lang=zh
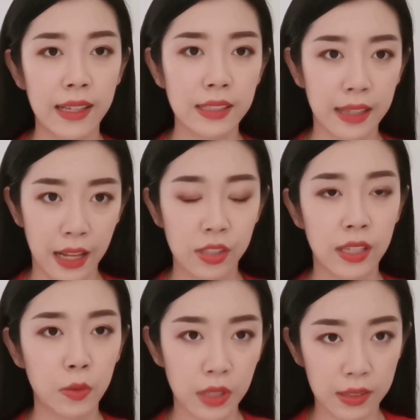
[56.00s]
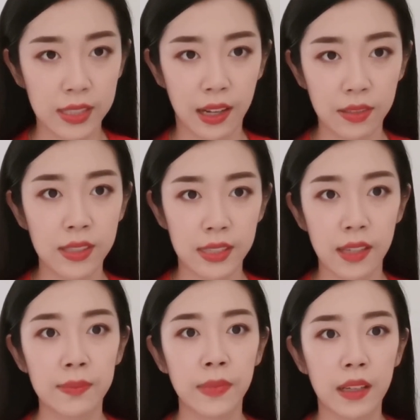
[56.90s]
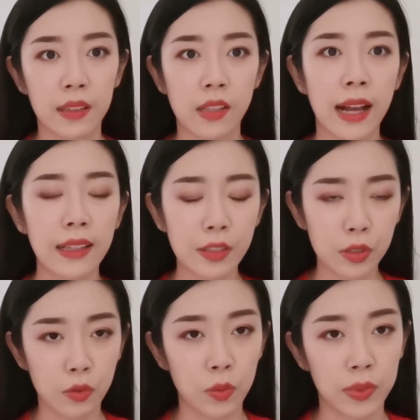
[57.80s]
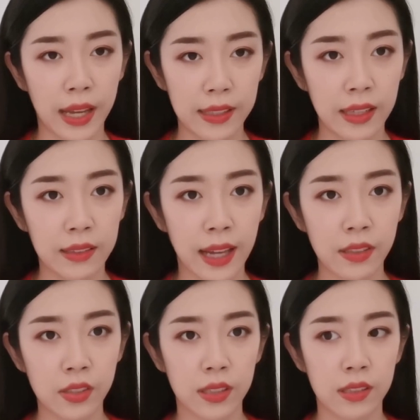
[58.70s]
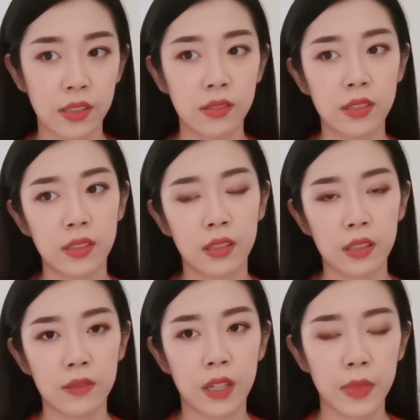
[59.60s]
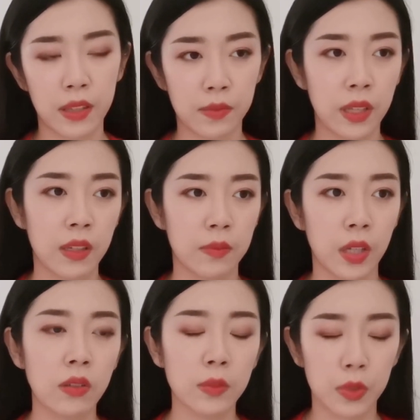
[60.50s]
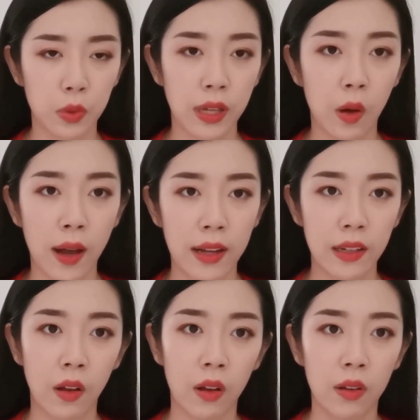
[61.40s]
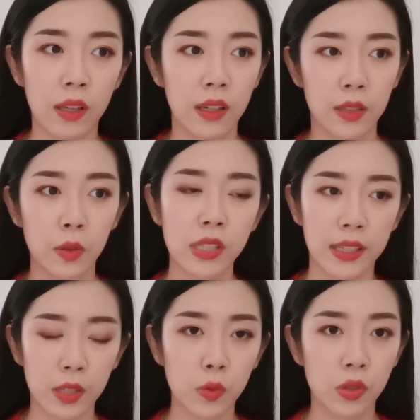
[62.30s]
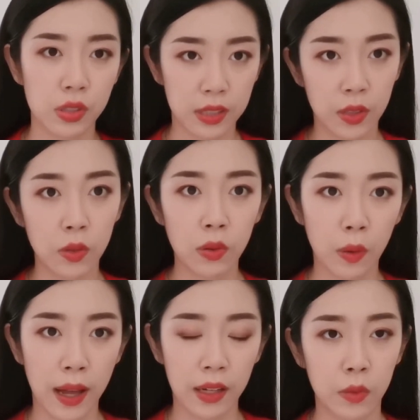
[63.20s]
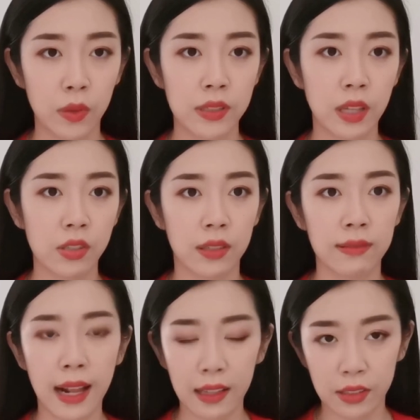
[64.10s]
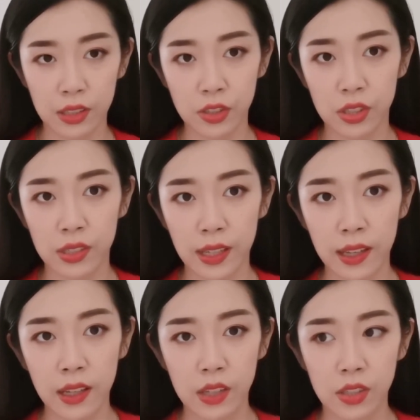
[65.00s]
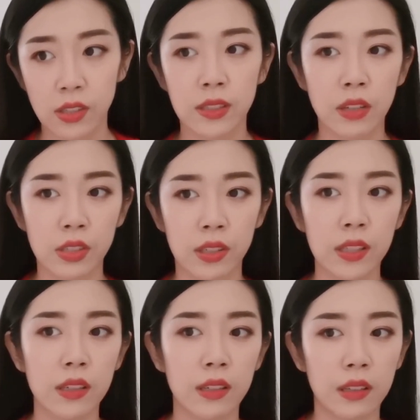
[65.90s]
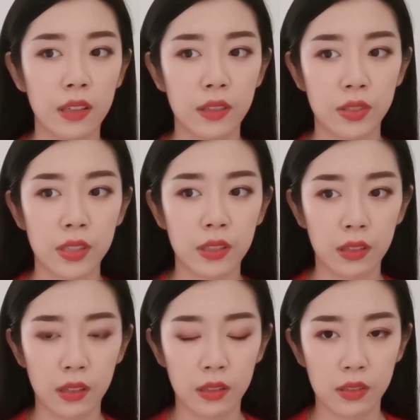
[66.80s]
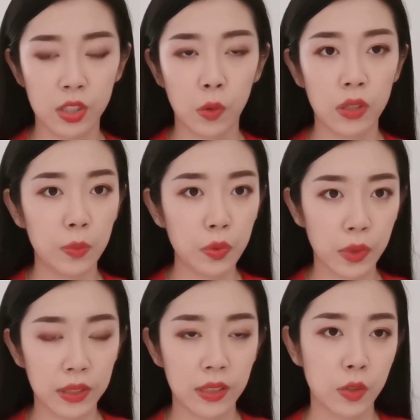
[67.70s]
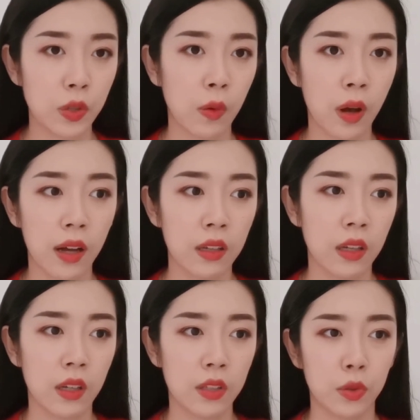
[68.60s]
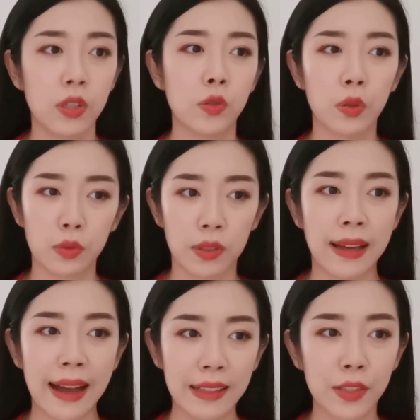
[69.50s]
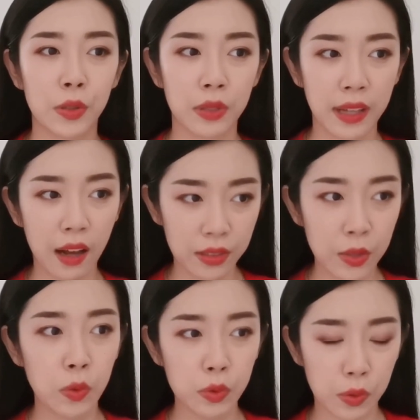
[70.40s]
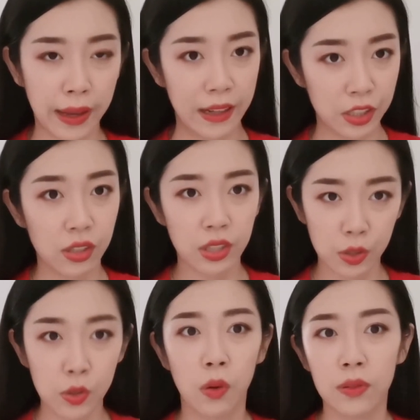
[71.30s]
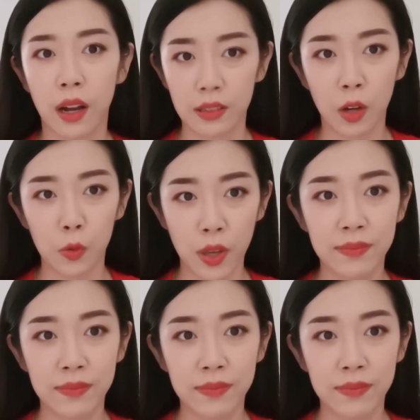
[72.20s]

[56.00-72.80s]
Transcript: 性还是相对要强一些，但是阿联酋就不太一样，它的这个经济各方面没有那么多样化，然后很多产业如果是停工的可能会造成大量的人失业，甚至造成一个这个社会的不稳定的状况。所以说，我觉得阿联酋的抗疫工作还是任重而道